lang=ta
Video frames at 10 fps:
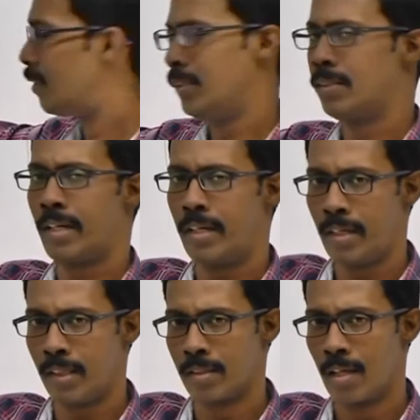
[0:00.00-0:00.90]

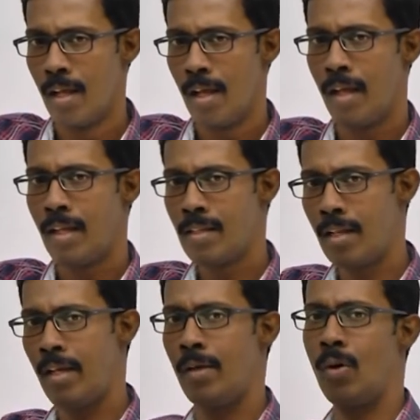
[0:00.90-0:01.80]
சிஸ்டைட்டிஸ்
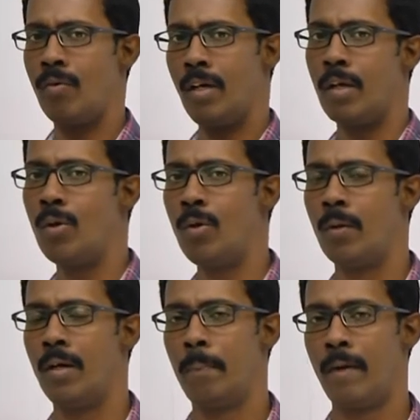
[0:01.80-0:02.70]
இதுலேயும் அவங்க க்யூர்
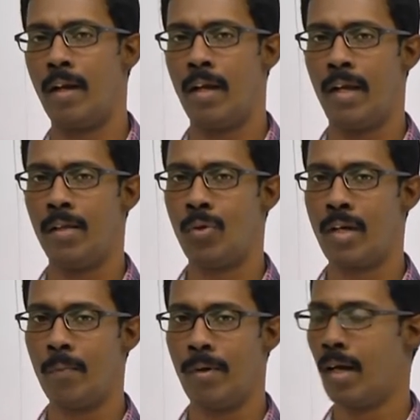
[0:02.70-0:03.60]
பண்ணலாம் எதுவும்
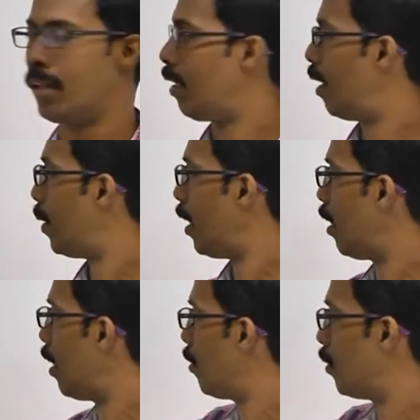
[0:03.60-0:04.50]
ட்ரீட்மெண்ட் எடுத்துக்கல அப்படின்னா
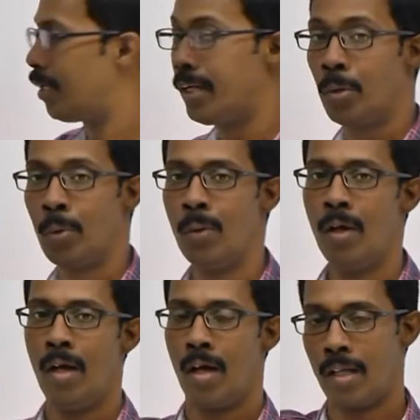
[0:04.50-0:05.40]
அது வந்து இன்னும்
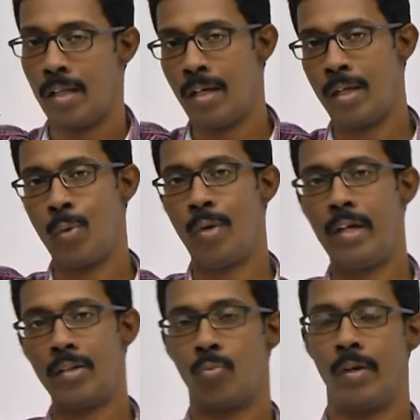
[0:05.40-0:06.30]
அந்த
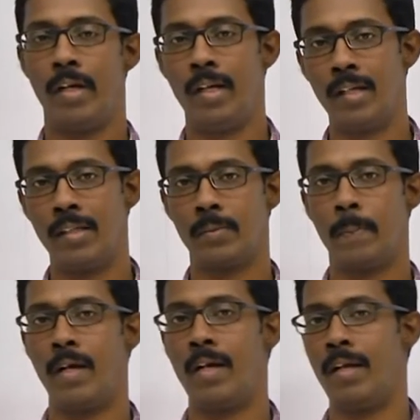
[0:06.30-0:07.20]
யூரிட்டஸ் வழியாக
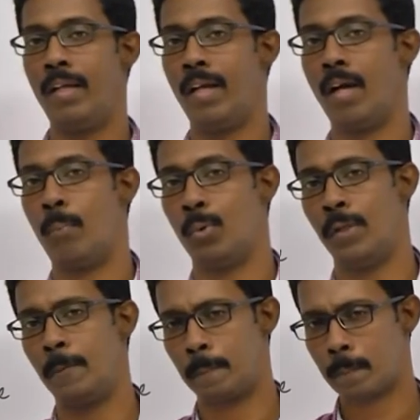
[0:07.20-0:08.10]
ஸ்ப்ரெட் ஆகி எங்கே
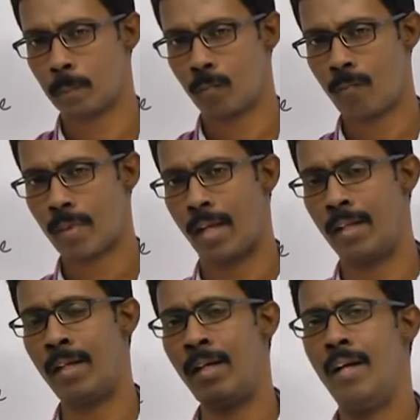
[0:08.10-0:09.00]
போகுது அந்த